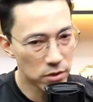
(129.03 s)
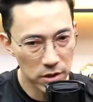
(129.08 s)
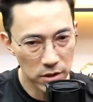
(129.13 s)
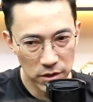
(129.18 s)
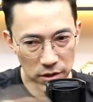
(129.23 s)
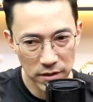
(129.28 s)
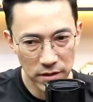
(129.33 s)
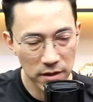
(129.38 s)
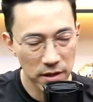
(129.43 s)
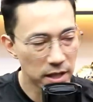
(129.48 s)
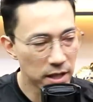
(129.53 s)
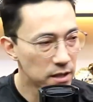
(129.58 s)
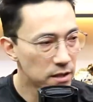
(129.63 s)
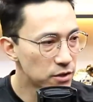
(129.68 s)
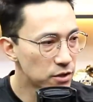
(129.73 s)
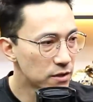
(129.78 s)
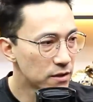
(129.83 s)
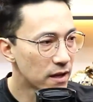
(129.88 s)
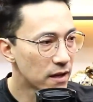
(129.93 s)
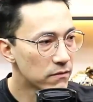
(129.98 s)
de, de
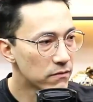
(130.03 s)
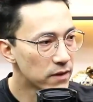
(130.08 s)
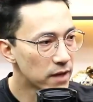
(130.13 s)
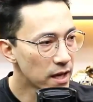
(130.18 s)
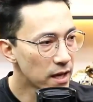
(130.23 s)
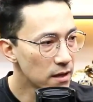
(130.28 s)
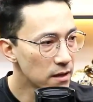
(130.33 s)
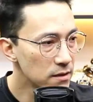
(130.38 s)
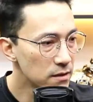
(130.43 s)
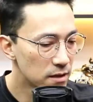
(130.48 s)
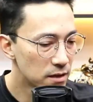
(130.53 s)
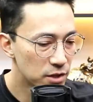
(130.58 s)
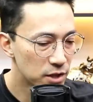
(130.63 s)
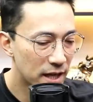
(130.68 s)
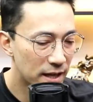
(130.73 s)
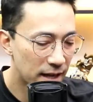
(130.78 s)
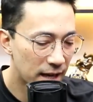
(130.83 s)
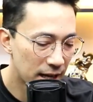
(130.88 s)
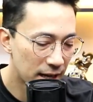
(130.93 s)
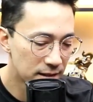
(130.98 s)
linhas de tendência,
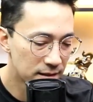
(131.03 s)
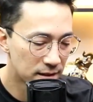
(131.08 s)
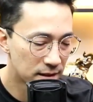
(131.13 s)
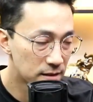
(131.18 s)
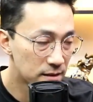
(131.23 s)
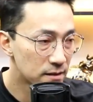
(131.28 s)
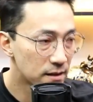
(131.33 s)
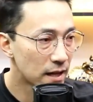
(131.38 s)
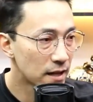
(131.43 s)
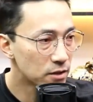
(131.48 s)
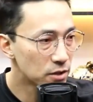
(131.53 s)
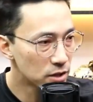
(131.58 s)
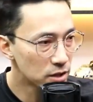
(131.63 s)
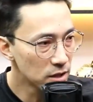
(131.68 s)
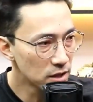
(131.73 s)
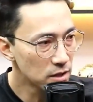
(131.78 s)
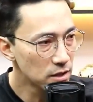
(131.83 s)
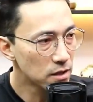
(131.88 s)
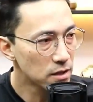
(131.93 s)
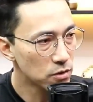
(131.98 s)
de análise
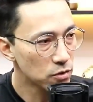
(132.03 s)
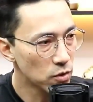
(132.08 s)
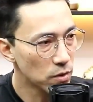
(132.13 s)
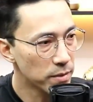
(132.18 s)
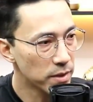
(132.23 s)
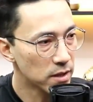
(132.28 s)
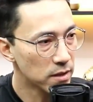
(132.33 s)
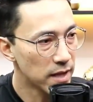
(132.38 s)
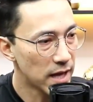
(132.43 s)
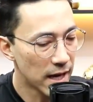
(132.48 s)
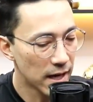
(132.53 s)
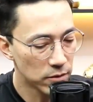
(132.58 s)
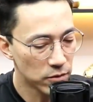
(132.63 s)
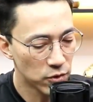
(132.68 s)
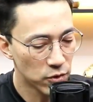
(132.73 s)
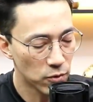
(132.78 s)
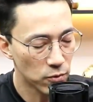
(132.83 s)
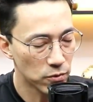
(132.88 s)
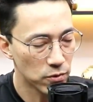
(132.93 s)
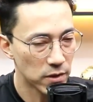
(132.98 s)
estatística sobre
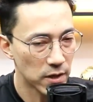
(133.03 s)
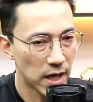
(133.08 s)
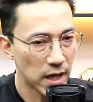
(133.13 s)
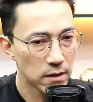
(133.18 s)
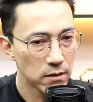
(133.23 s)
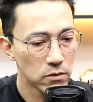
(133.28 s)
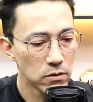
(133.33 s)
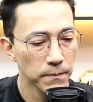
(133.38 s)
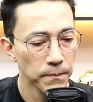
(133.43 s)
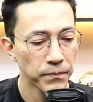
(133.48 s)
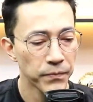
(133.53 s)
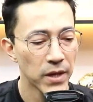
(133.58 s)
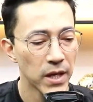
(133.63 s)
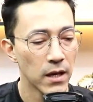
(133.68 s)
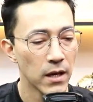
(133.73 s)
dados cruzados,